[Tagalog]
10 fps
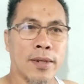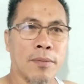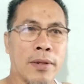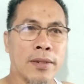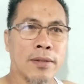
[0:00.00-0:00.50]

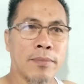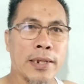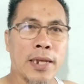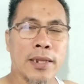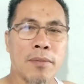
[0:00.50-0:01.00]
eh, pan,
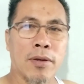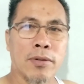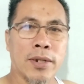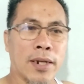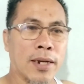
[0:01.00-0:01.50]
pagtatabi
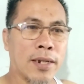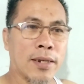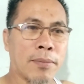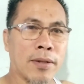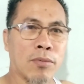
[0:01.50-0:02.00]
ko siya ng
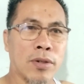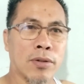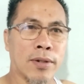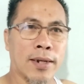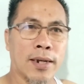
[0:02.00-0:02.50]
kanyang
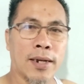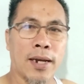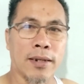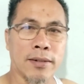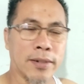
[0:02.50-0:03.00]
pang-tuition hanggang
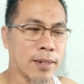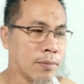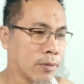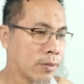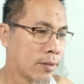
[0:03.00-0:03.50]
college.
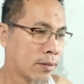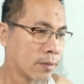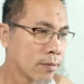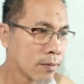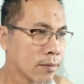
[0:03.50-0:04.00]
Tapos,
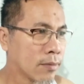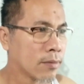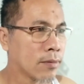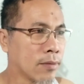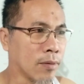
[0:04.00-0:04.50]

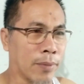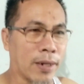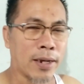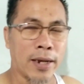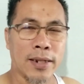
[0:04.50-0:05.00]
yung
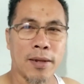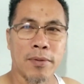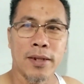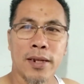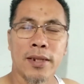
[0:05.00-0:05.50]
pangkain
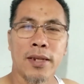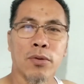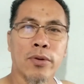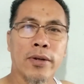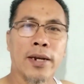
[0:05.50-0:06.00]
namin, eh,
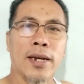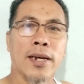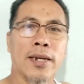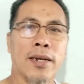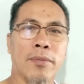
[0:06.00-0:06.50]
dito ko na lang
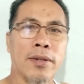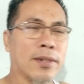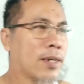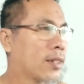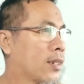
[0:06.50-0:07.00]
haharapin
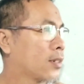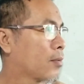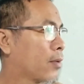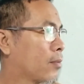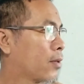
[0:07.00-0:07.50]
sa atin
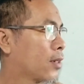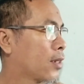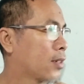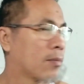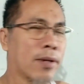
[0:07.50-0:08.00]
sa
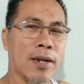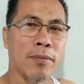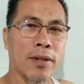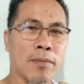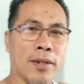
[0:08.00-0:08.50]
Pilipinas. Eh,
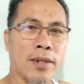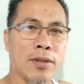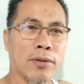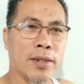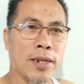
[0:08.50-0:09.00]
marami naman
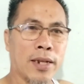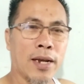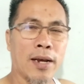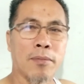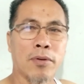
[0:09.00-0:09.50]
dito hindi
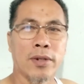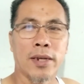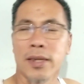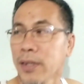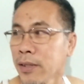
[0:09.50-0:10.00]
nag-abroad
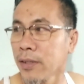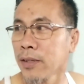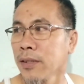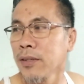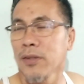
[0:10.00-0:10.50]
eh.
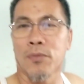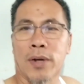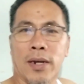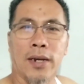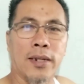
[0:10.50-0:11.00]

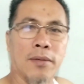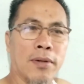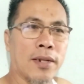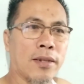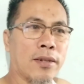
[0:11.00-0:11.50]
Kumakain
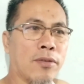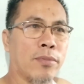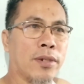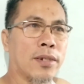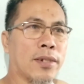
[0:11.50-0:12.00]
naman ng
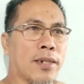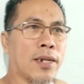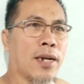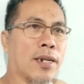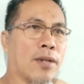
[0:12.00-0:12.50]
tatlong bisis sa
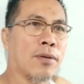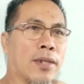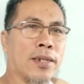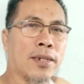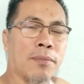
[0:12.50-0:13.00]
isang
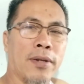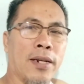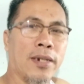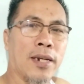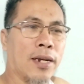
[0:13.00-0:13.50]
araw at least
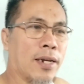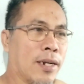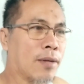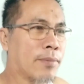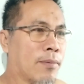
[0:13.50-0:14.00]
kapiling nilang
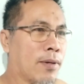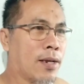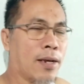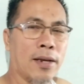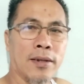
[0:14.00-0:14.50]
kanilang
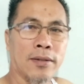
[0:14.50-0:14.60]
pamilya.